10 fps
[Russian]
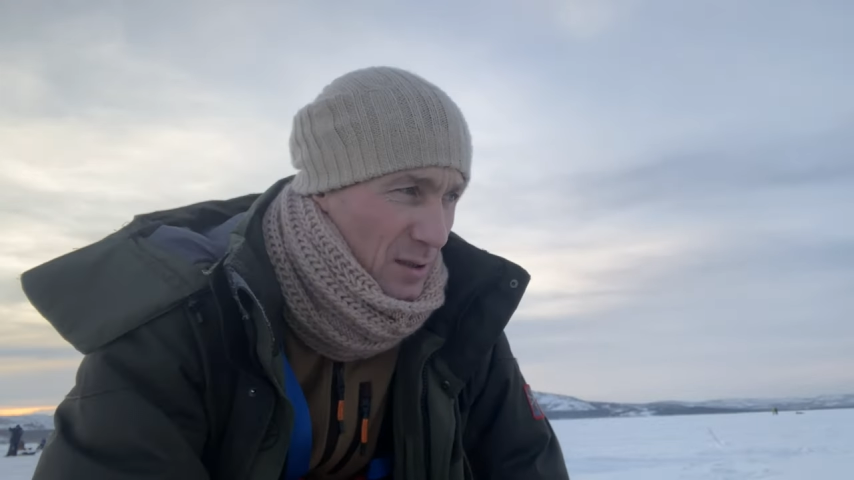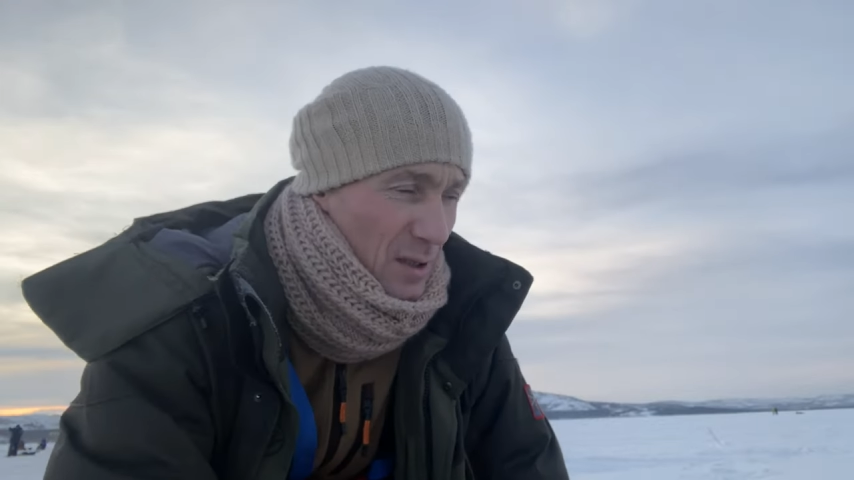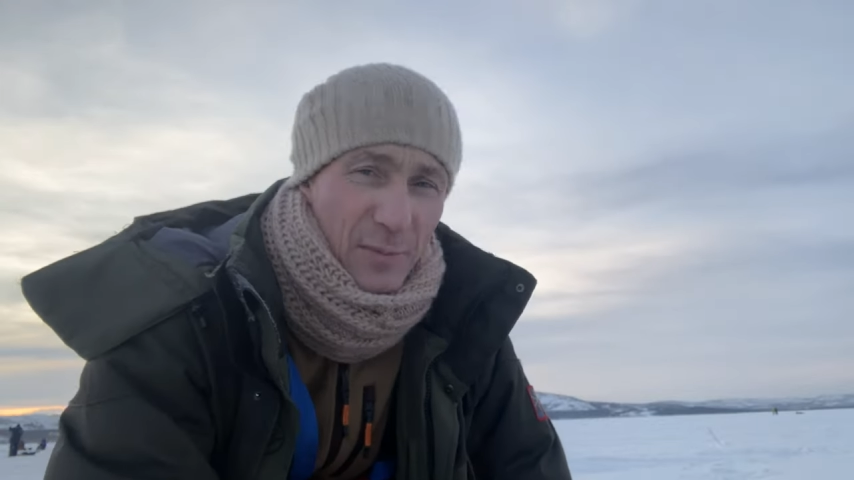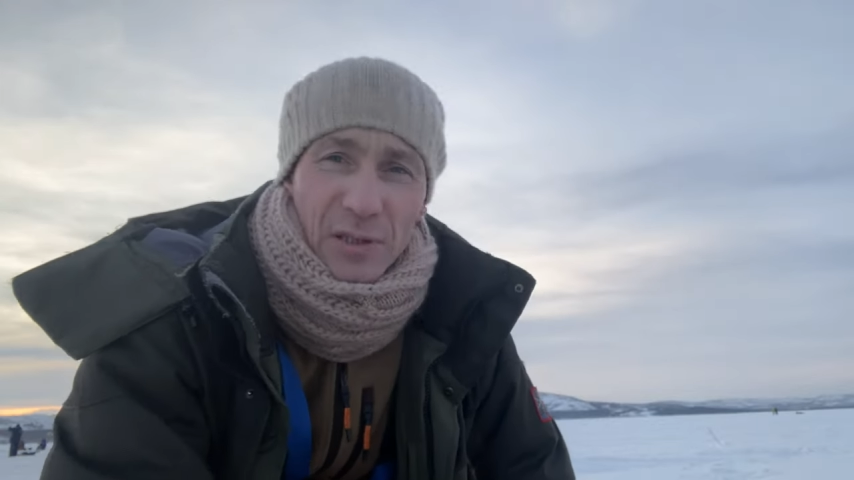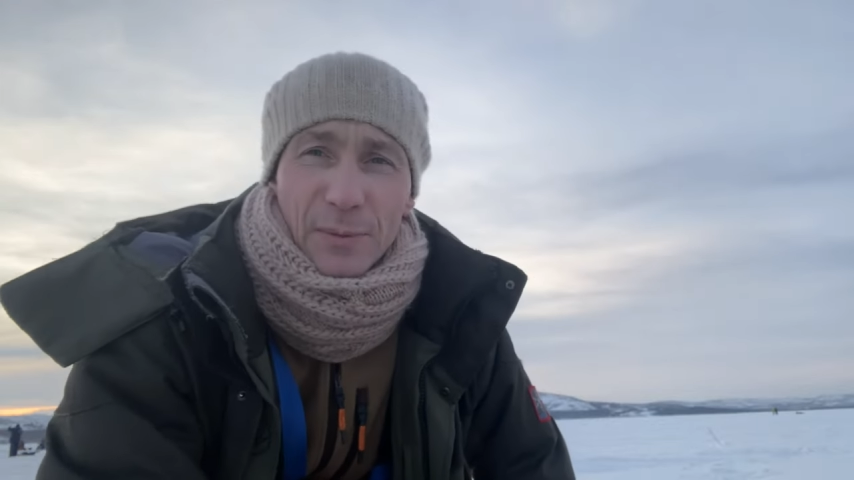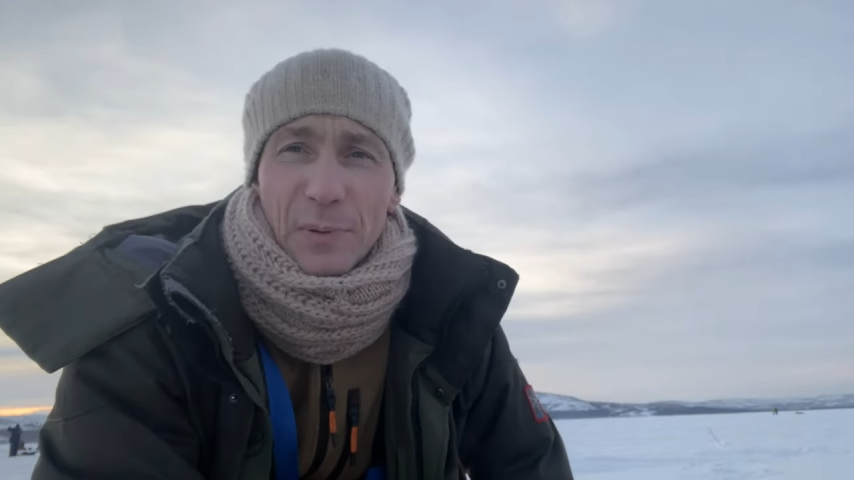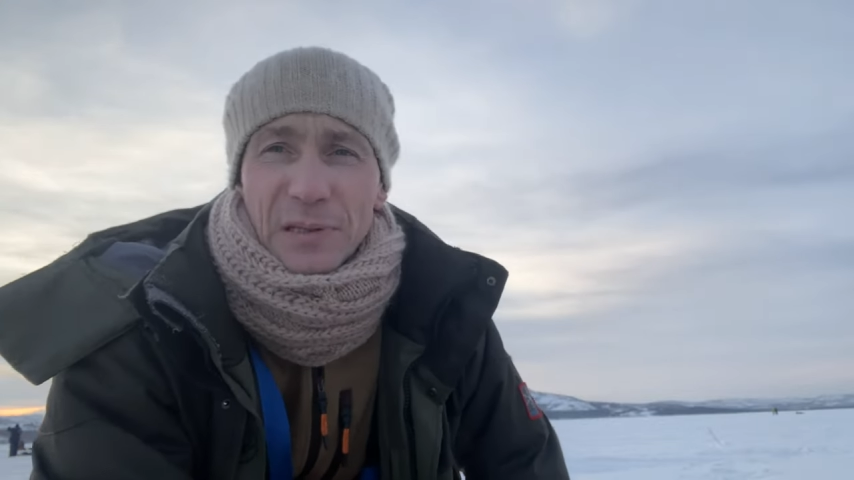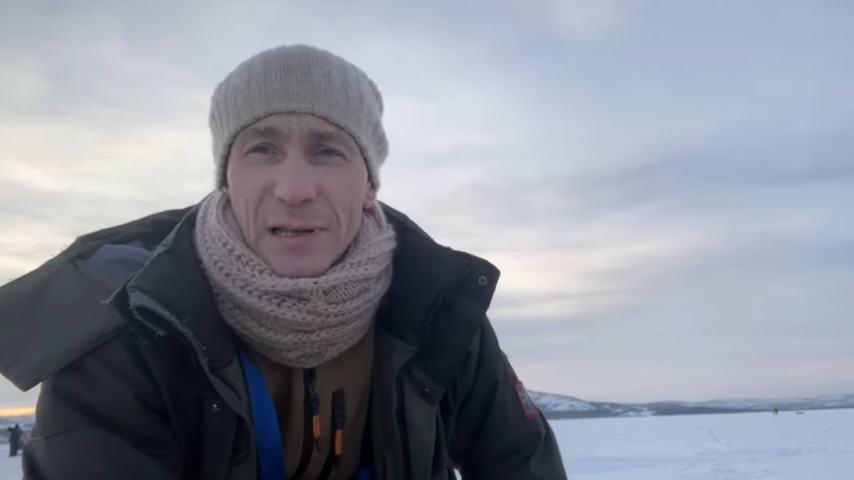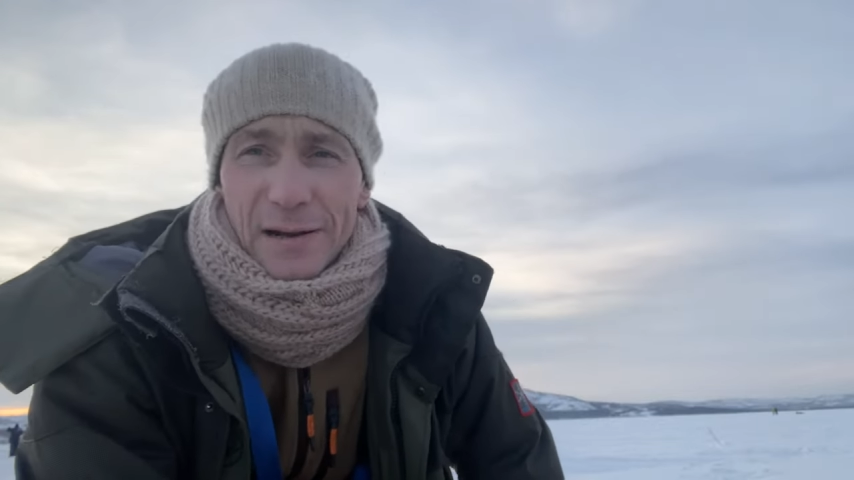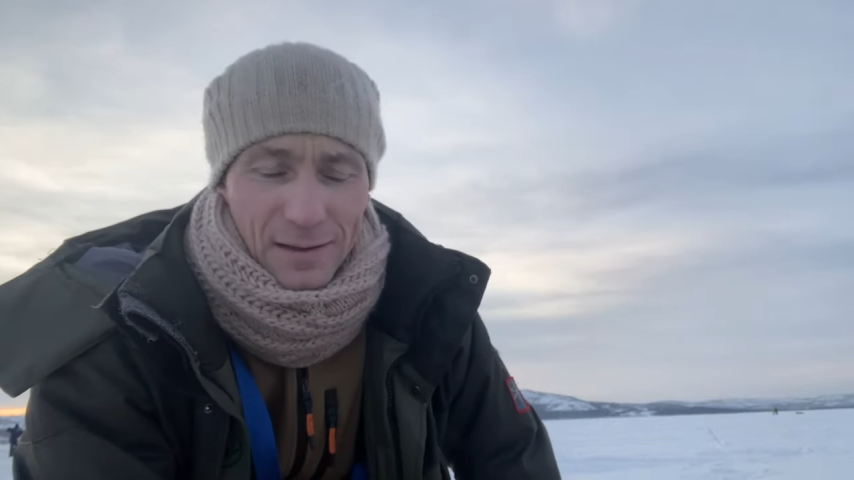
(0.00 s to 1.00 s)
это метра
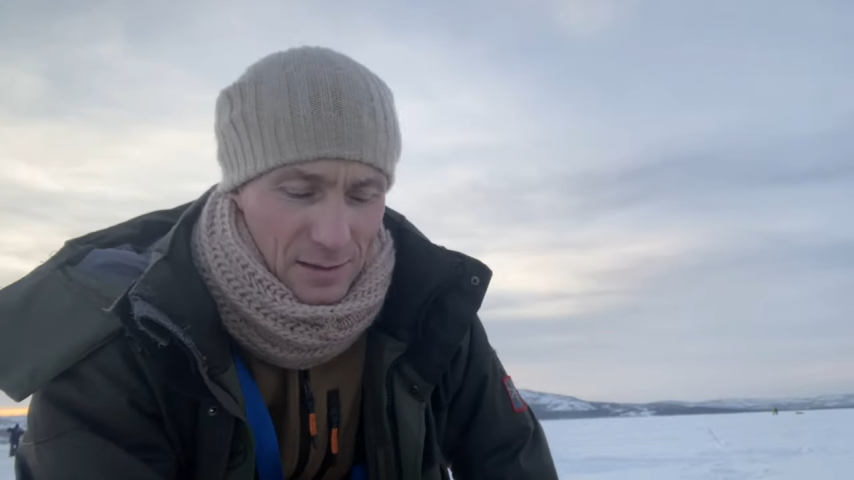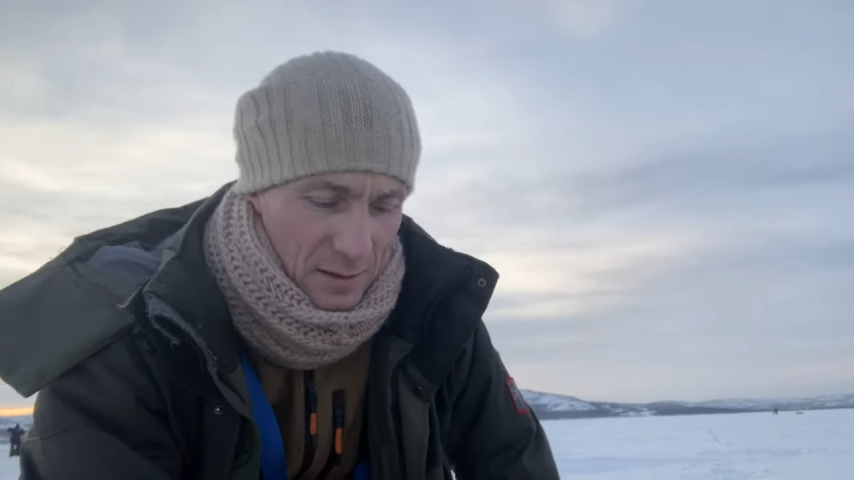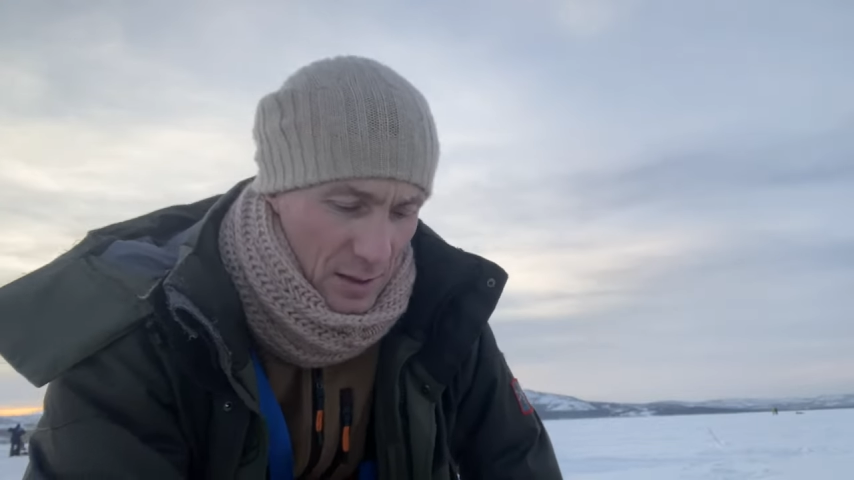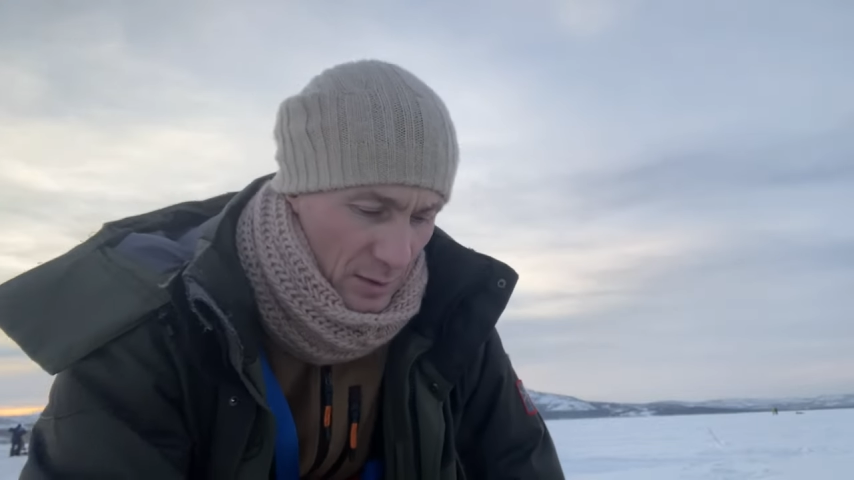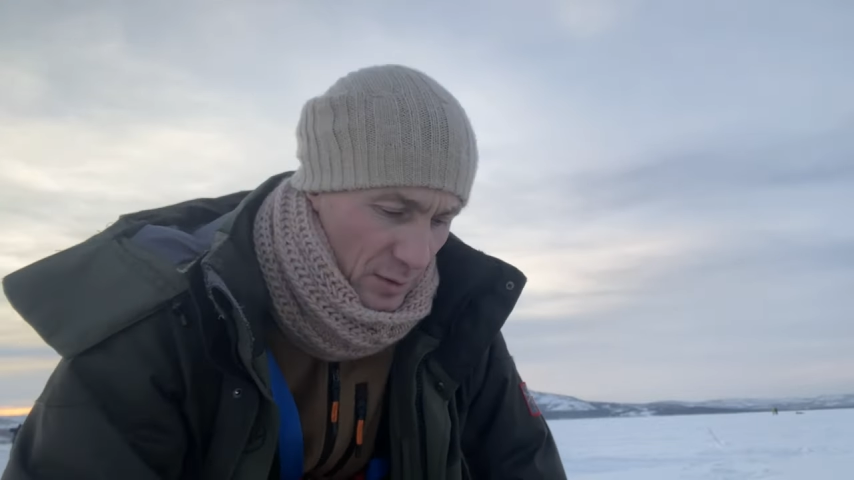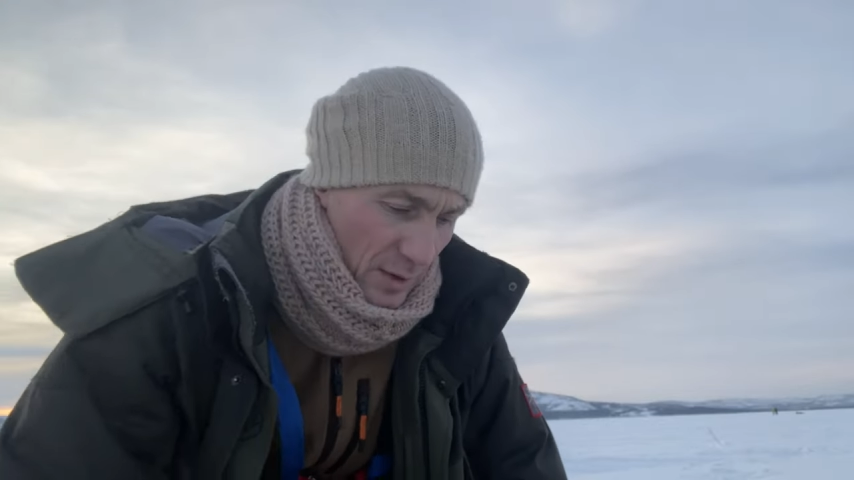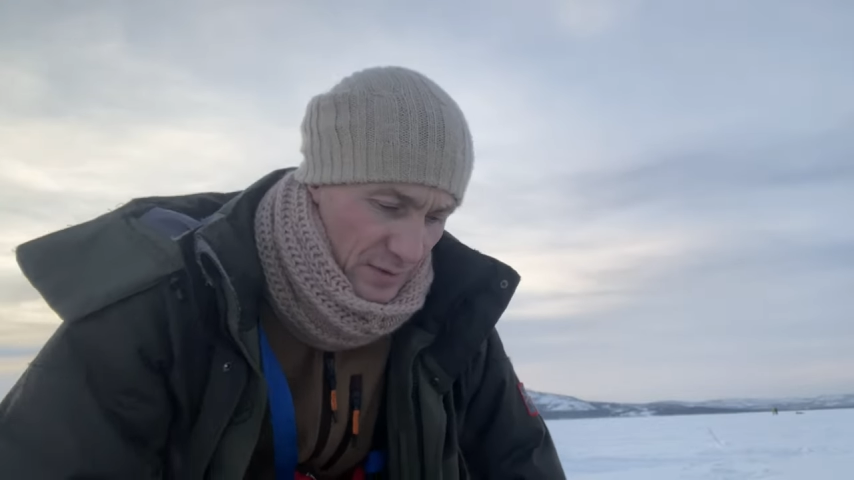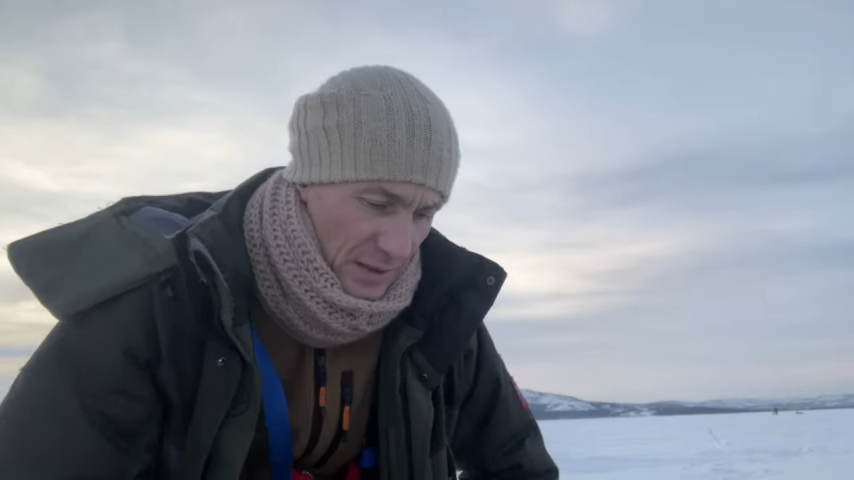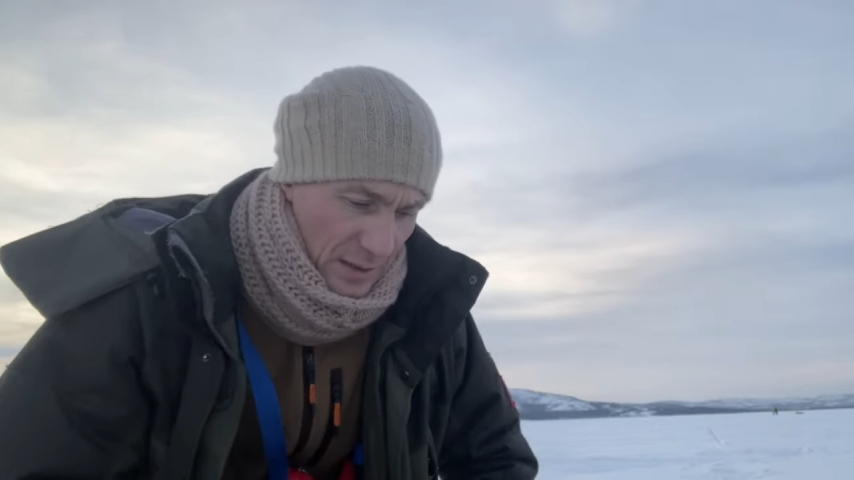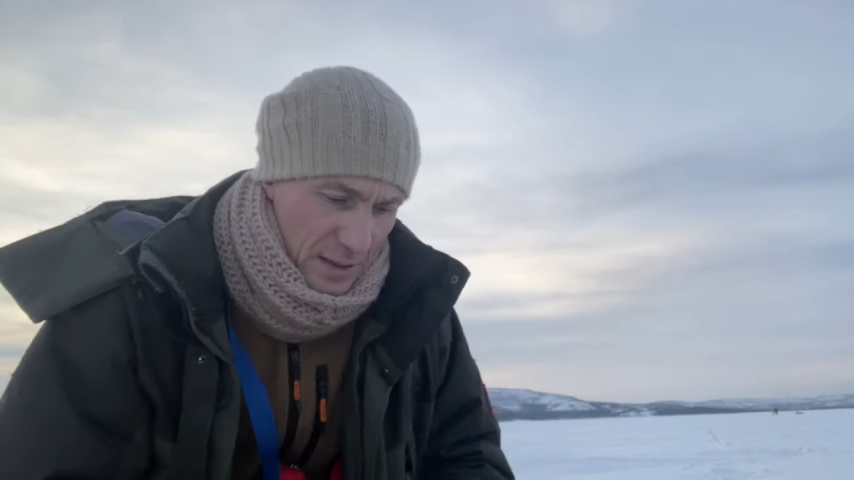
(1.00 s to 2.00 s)
полтора. Ну, я
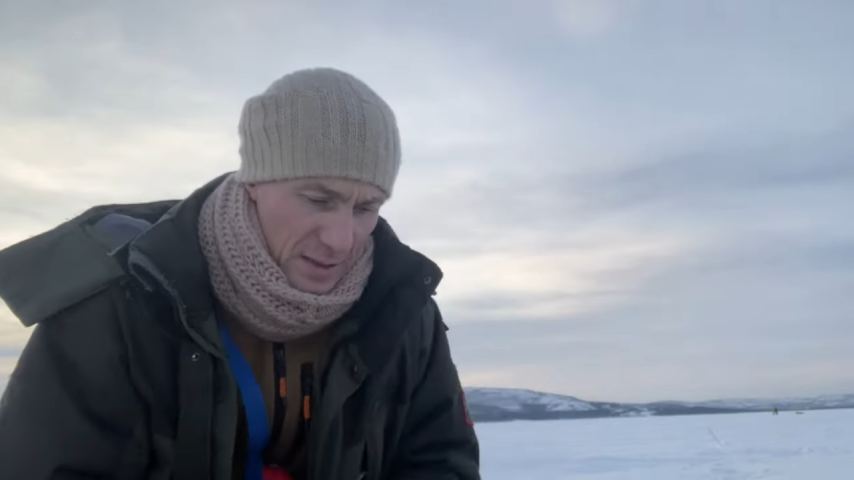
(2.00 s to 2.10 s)
взял